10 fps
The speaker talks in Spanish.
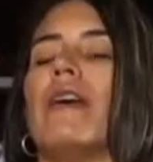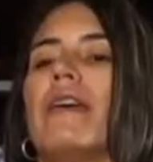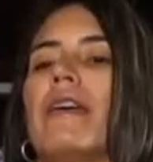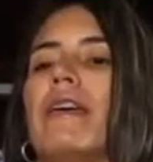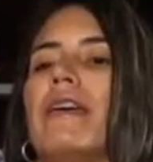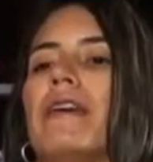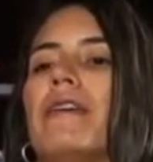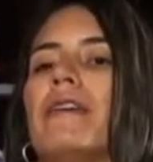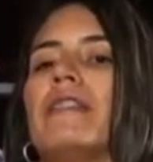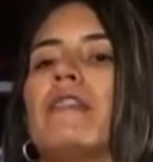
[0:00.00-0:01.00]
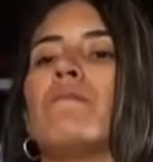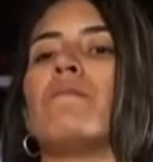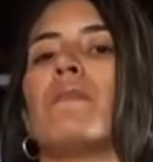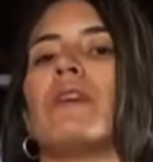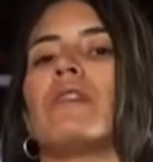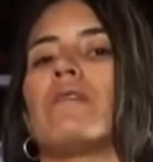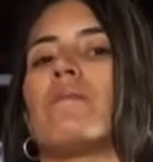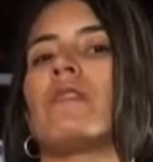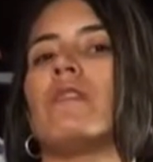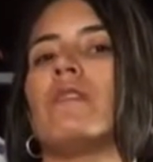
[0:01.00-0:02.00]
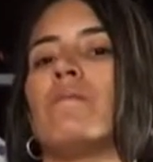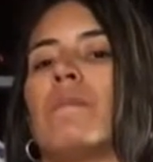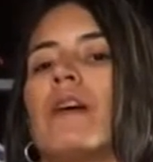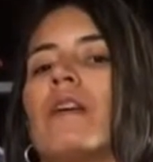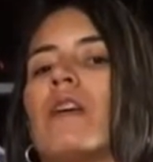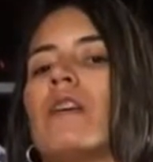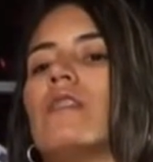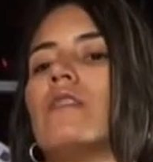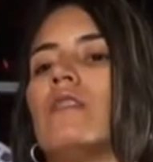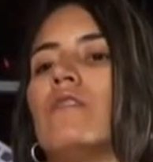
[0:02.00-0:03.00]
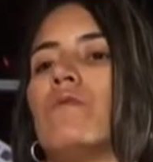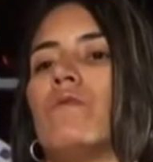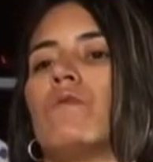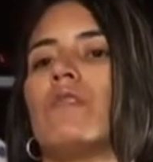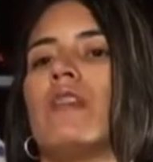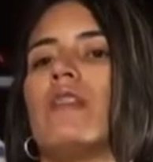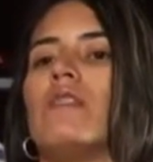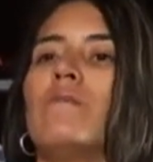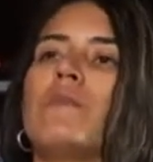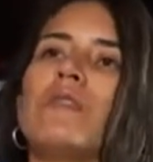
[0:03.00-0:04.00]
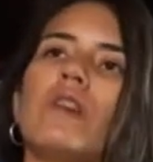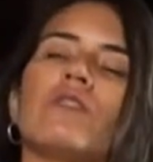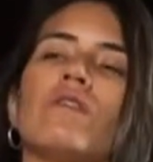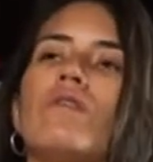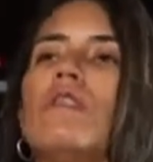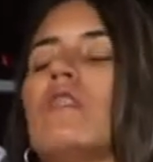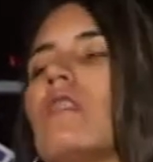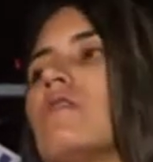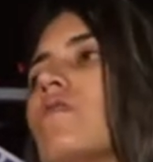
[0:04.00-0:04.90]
Eh, y también puedes participar si tú no tienes ni proyecto ni tienes